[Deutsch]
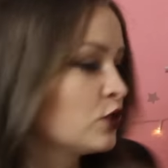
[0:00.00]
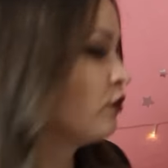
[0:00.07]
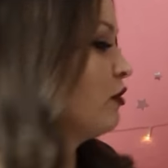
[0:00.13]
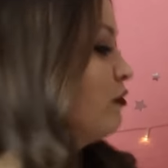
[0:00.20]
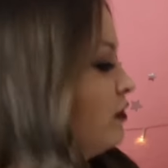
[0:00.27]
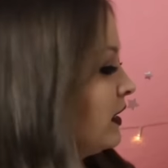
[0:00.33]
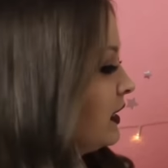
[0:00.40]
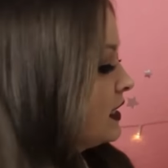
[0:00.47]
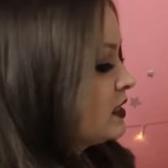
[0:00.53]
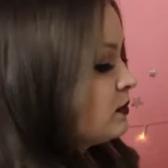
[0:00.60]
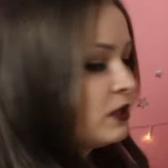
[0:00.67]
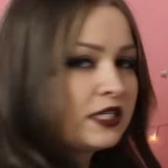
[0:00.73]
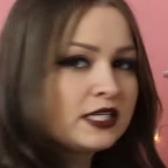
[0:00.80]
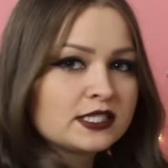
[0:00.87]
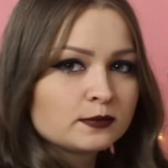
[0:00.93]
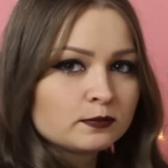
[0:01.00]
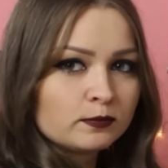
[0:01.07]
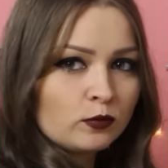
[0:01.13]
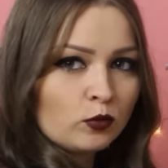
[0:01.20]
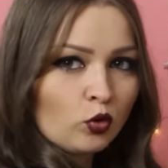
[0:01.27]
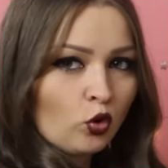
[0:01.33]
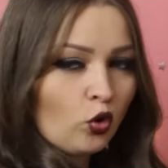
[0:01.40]
So, wir fangen jetzt mit
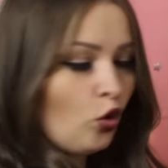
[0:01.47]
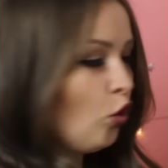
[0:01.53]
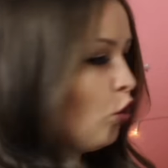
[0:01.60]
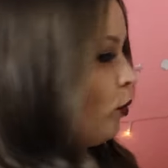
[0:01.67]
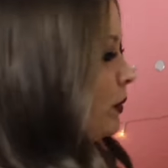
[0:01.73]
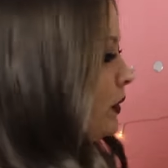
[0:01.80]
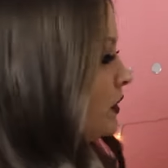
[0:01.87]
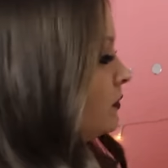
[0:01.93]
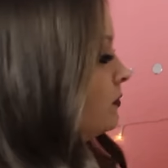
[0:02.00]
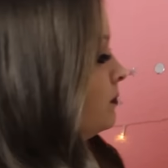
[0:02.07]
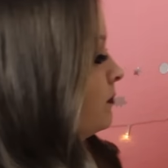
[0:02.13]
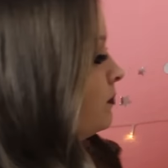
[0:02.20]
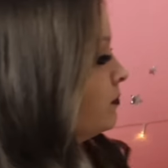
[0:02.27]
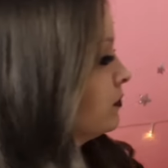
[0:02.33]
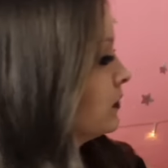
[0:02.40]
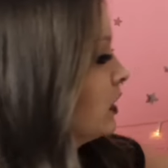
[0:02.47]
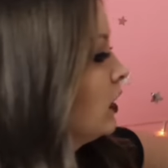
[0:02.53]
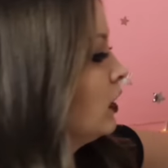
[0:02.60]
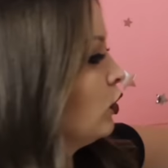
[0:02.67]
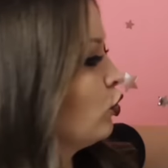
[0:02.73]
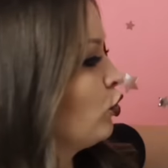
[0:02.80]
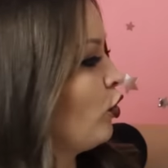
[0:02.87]
diesem oberen
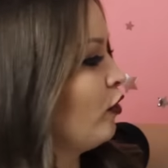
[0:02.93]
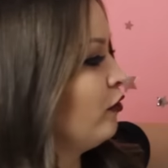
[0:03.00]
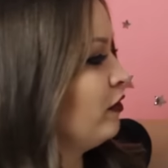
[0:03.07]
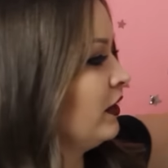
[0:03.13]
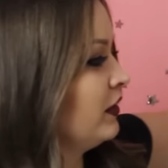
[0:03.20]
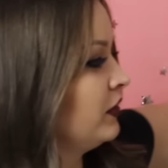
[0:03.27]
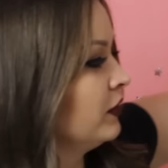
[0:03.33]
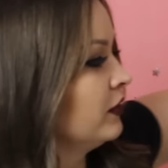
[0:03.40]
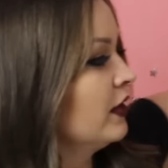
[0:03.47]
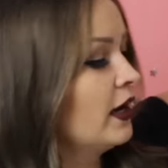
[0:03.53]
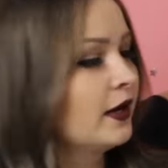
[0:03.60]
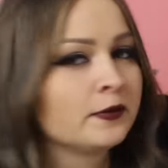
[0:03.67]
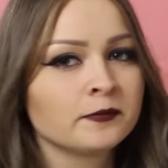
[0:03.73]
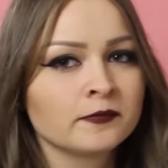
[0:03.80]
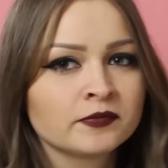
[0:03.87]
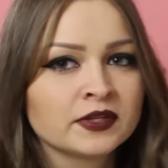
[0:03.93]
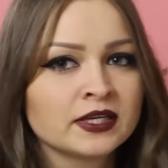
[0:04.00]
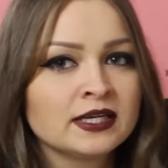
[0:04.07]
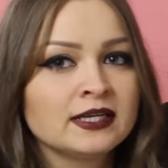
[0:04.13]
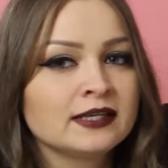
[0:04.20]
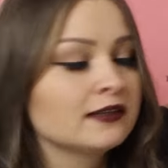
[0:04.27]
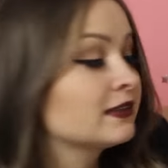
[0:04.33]
Köfferchen an.
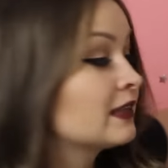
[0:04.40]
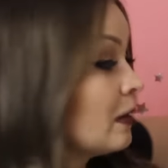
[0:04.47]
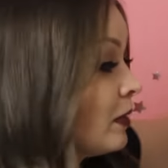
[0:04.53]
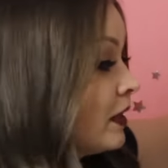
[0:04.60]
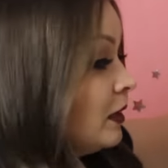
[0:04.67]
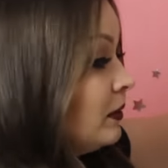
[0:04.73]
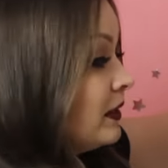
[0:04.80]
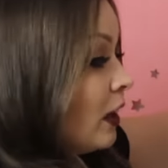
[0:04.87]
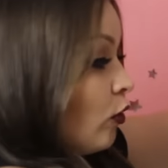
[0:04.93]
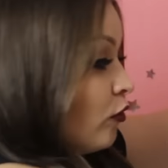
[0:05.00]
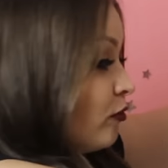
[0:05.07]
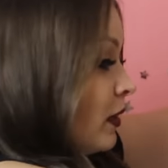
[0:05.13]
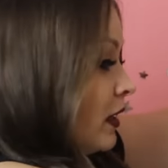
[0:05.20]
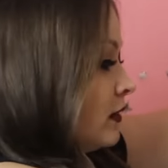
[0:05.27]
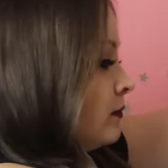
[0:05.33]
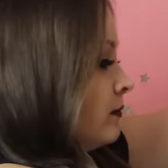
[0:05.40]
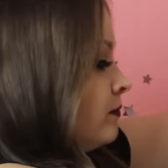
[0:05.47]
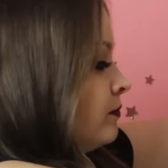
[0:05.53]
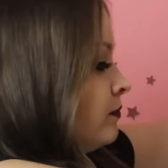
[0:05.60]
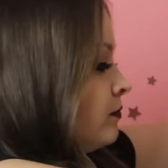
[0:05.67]
Das kann man nämlich aufmachen.